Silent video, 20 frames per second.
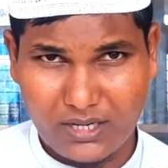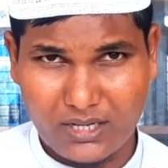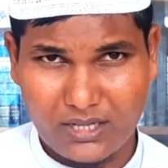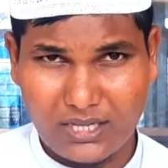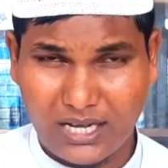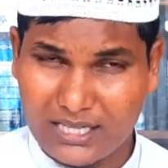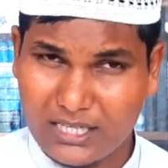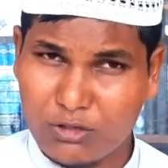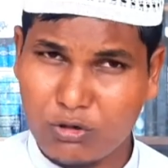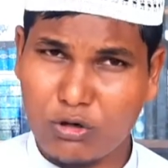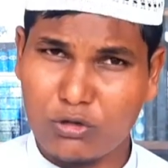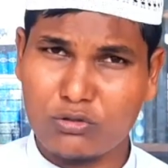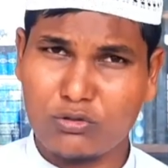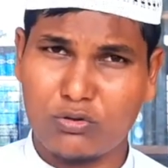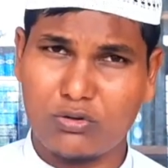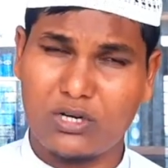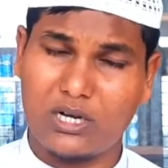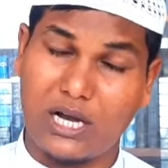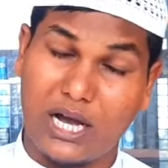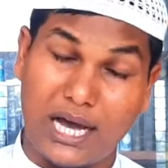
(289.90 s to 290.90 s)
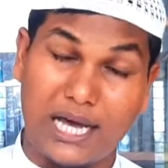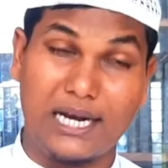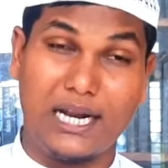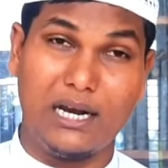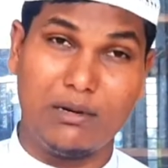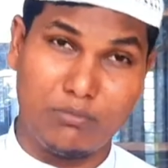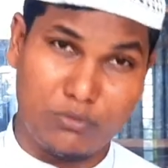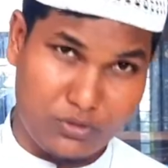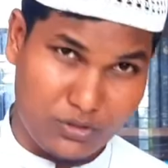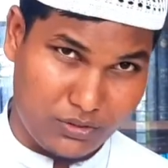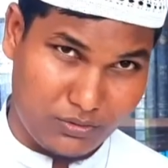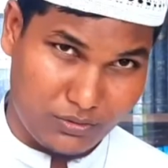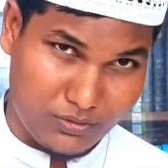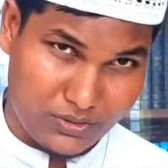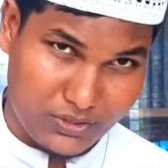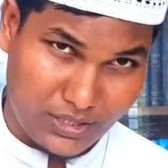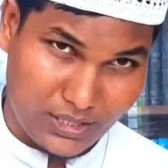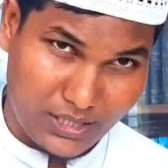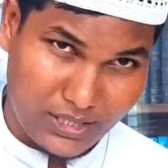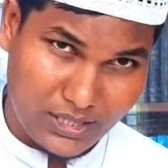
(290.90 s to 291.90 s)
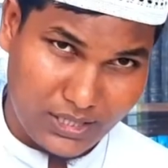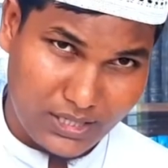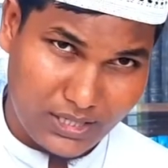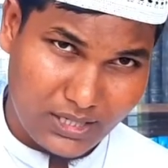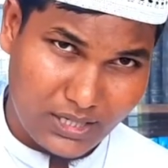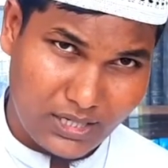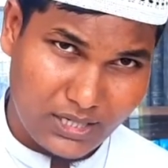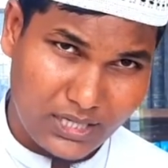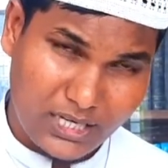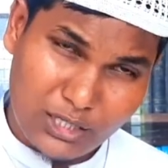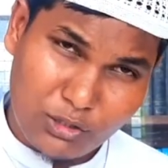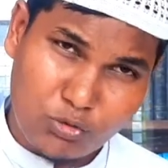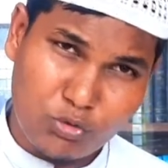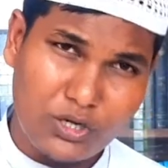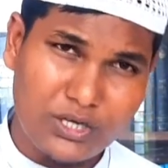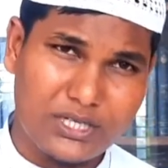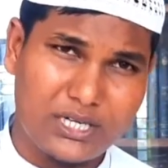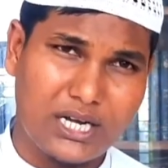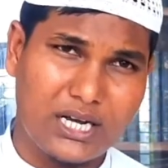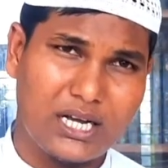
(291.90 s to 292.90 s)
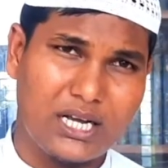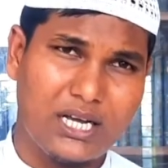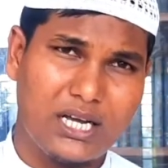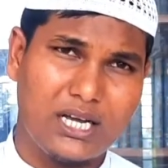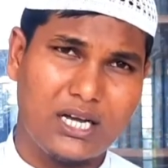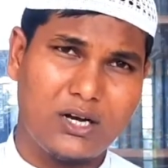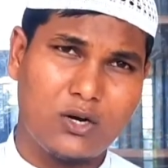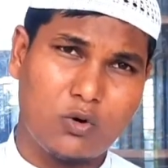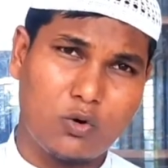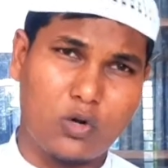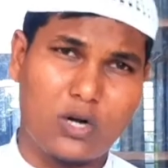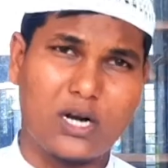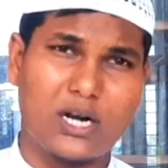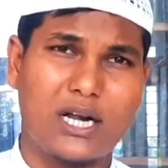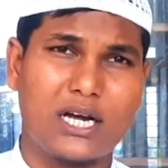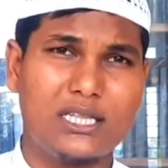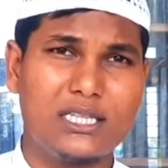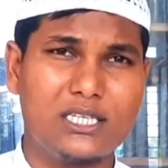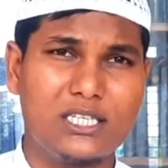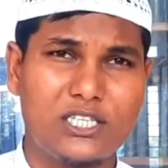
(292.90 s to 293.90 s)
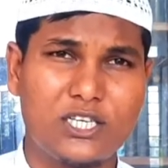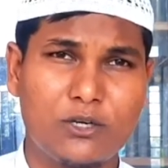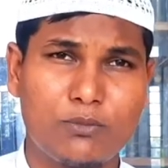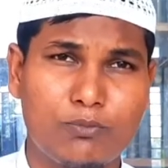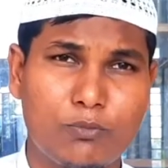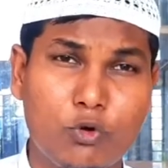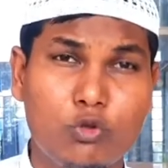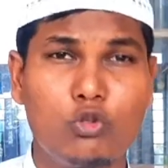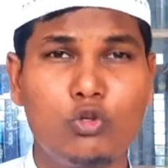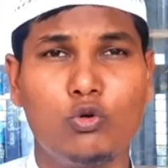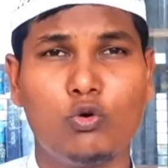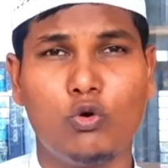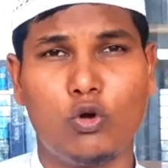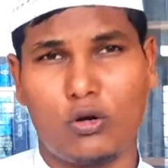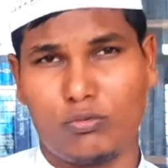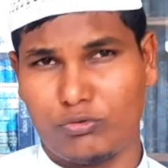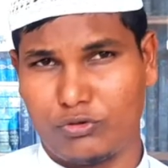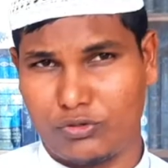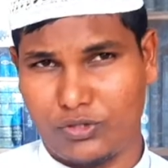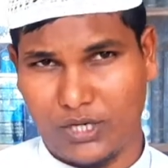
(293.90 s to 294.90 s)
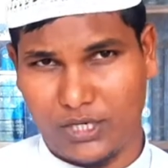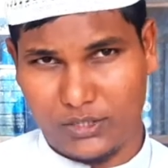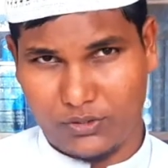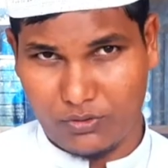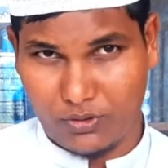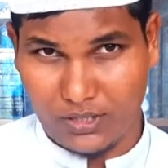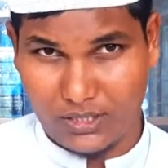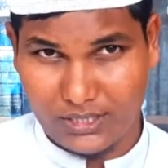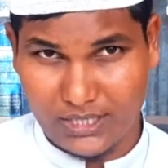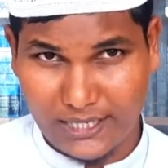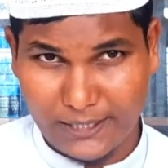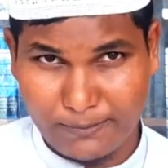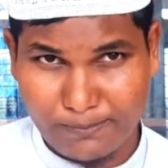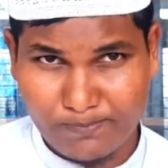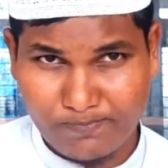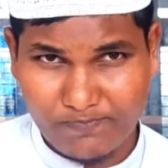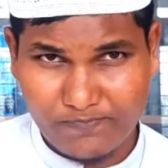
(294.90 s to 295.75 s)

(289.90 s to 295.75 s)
তাদের রক্তকে হালাল মনে করছে কিন্তু এটা কোরআন হাদিসের প্রতিকূল অবস্থায় চলে যায়